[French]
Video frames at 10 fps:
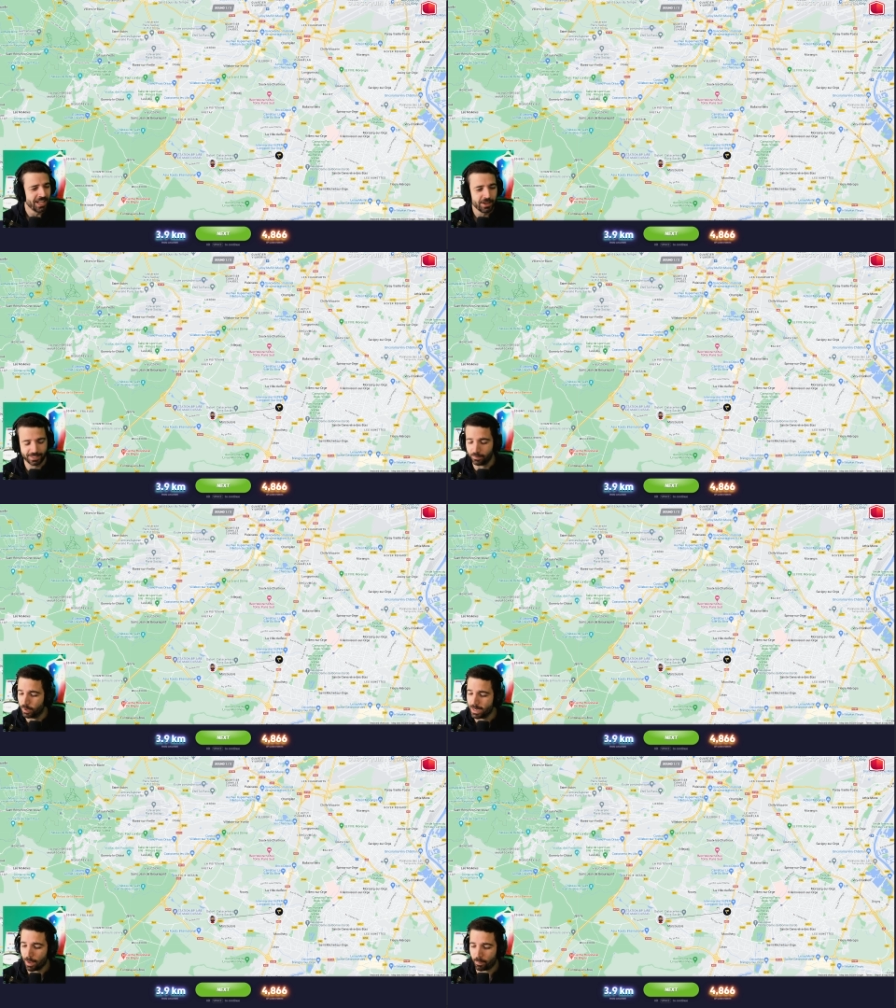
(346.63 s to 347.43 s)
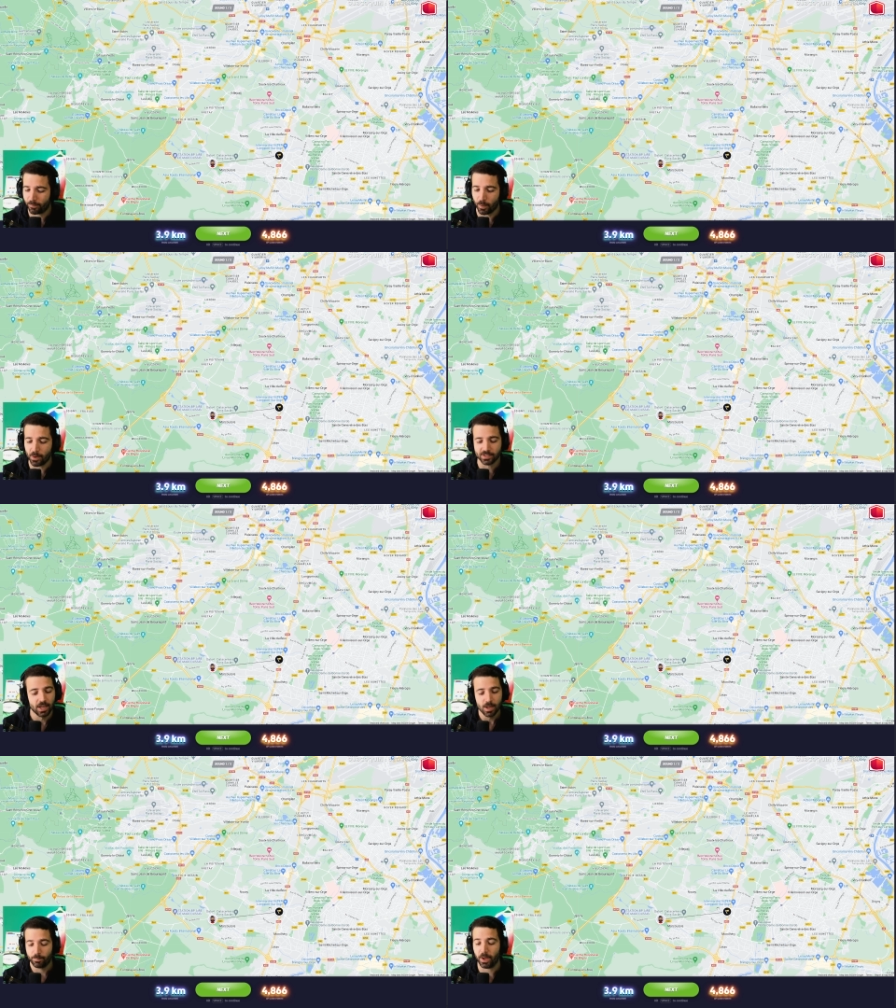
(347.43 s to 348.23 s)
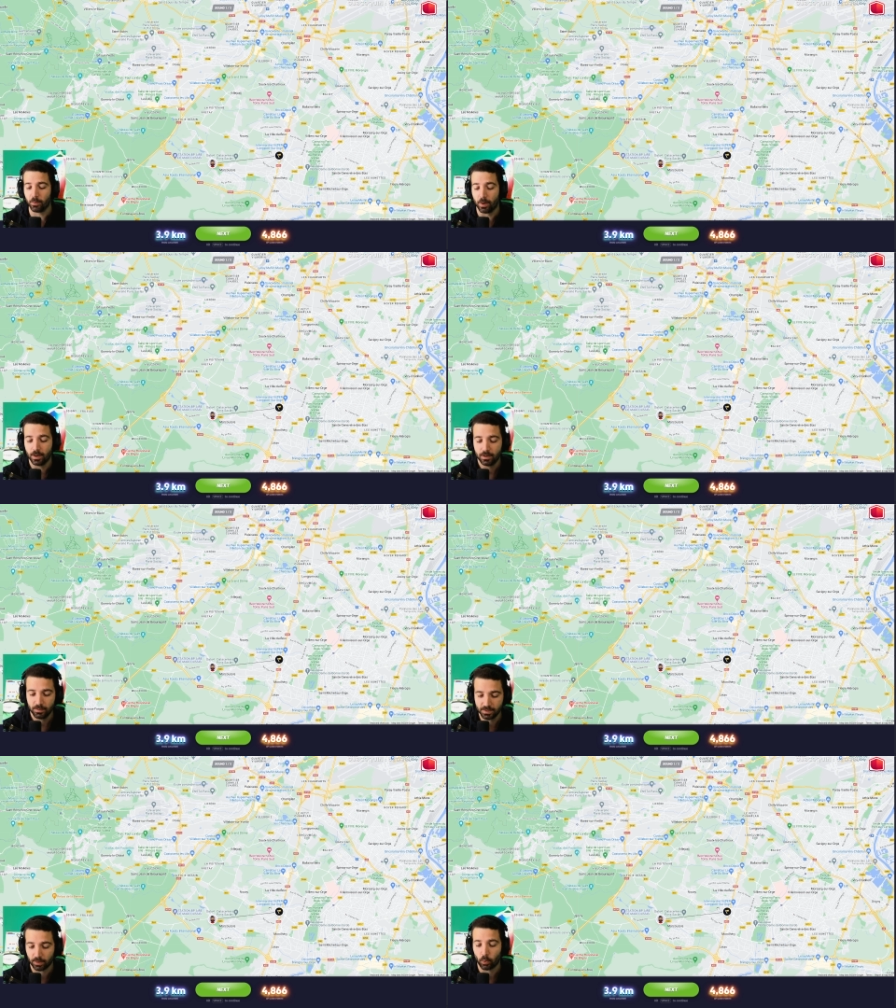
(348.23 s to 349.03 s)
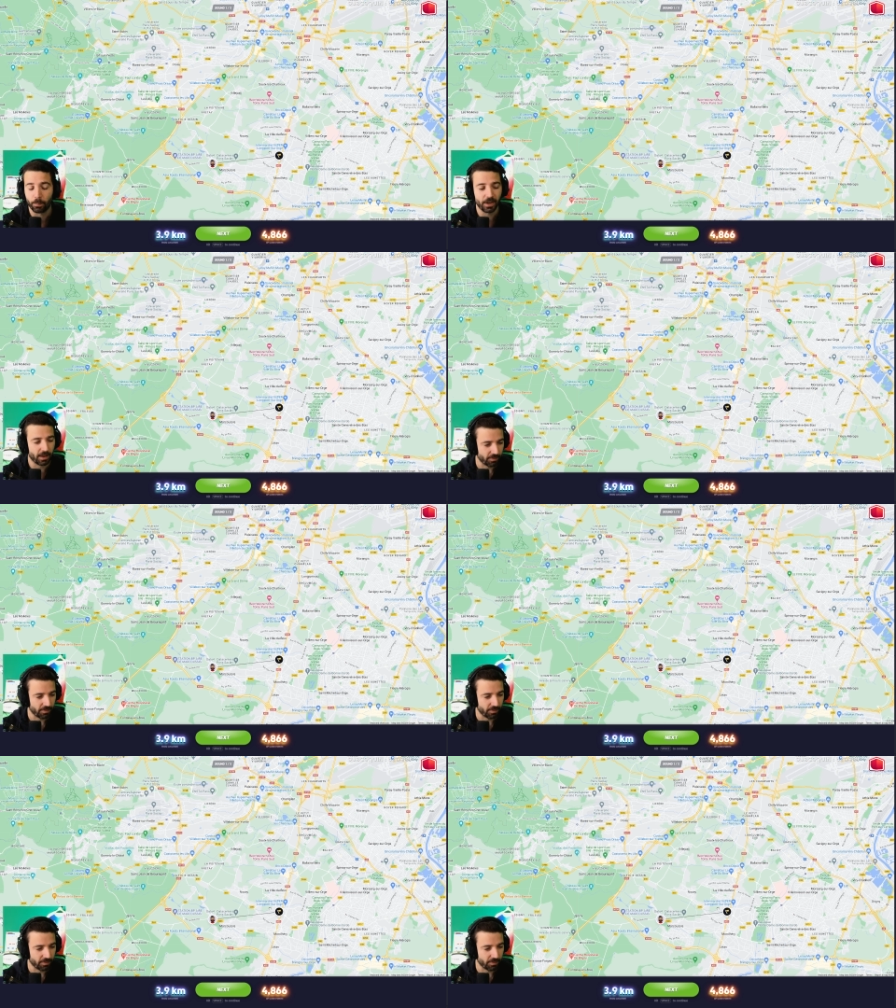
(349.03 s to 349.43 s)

si vous voulez de la performance, pardon, hein, vous êtes trompé de live.